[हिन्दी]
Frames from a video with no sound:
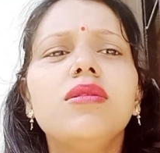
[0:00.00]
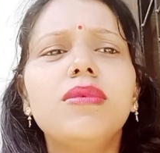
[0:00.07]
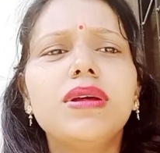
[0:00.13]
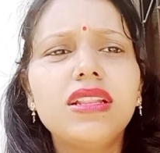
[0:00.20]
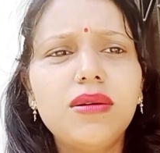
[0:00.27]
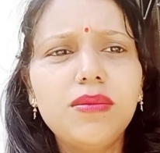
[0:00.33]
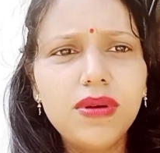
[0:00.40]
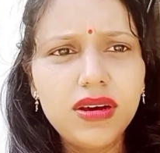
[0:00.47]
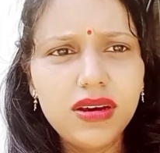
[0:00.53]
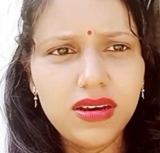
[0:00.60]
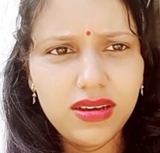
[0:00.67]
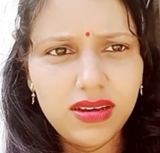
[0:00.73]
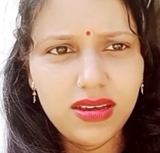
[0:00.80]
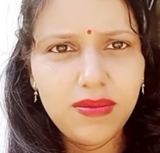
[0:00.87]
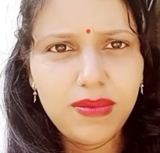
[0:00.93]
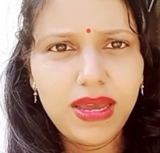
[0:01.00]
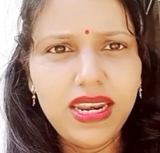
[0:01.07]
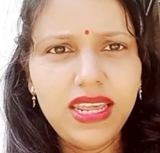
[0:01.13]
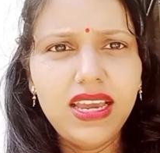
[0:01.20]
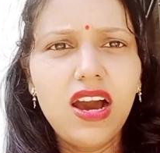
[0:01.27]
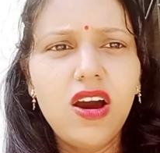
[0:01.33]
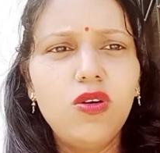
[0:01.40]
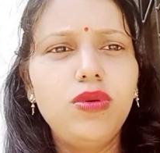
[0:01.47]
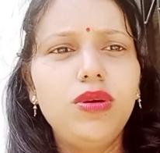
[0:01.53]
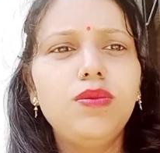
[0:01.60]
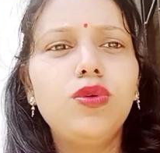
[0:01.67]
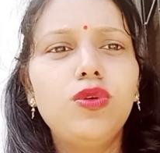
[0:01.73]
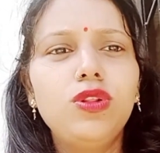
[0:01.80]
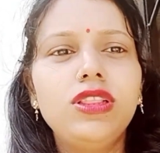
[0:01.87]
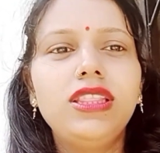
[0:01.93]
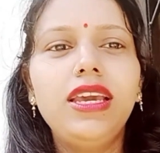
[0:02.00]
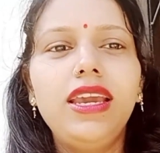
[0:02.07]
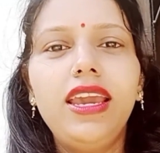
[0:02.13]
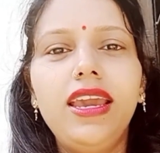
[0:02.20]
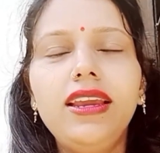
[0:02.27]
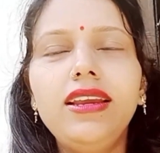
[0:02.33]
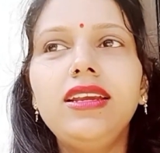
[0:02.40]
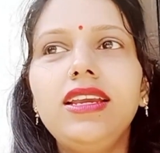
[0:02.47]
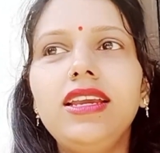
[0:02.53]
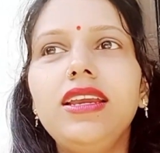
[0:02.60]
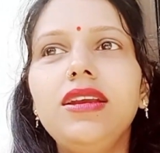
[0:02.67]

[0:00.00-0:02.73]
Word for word: मतलब हमारे गांव में बोलते हैं कि